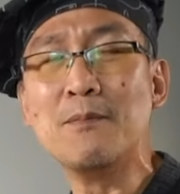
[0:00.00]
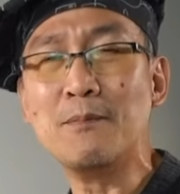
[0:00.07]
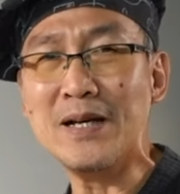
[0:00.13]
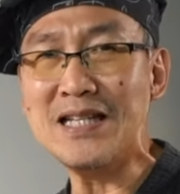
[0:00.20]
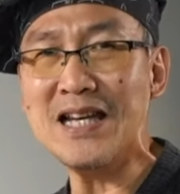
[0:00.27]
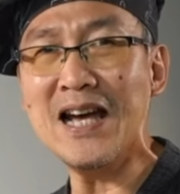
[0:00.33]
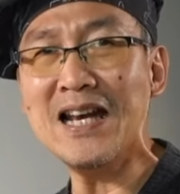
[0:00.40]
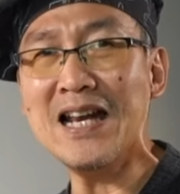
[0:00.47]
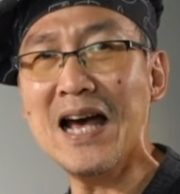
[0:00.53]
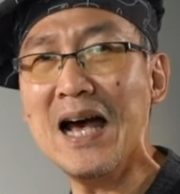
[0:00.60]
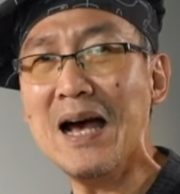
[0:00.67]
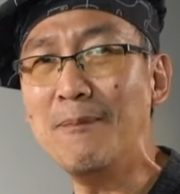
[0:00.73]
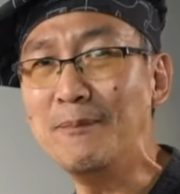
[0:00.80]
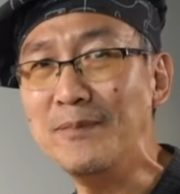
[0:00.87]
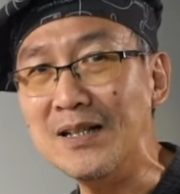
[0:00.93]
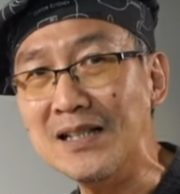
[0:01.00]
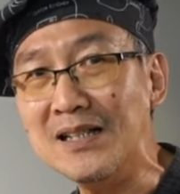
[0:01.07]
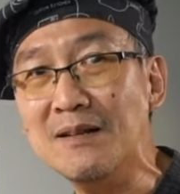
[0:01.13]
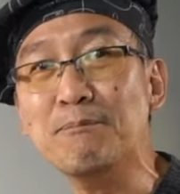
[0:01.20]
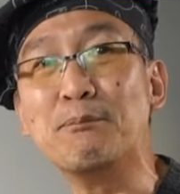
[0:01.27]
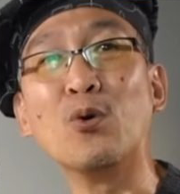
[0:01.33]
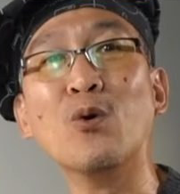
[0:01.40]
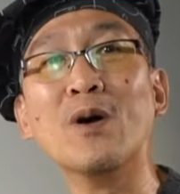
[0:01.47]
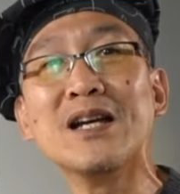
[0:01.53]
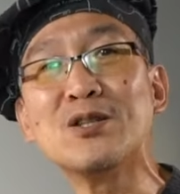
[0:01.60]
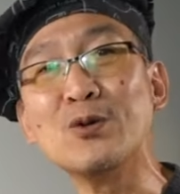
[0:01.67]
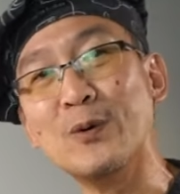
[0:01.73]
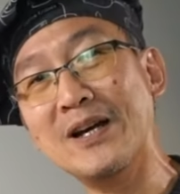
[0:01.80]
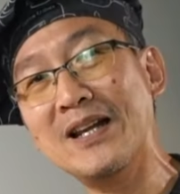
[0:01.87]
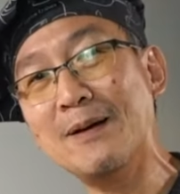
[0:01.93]
ไปแช่น้ำ หรือปรุงให้
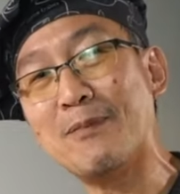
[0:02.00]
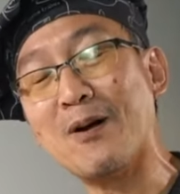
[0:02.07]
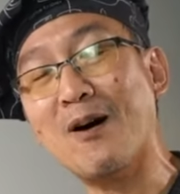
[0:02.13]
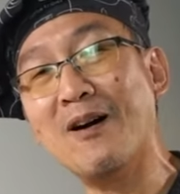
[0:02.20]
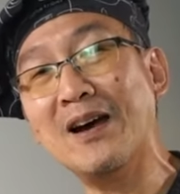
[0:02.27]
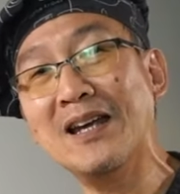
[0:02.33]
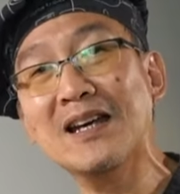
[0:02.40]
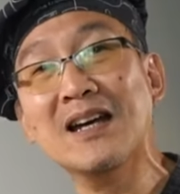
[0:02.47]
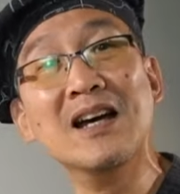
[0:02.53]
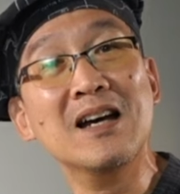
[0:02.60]
สุกให้เรียบร้อย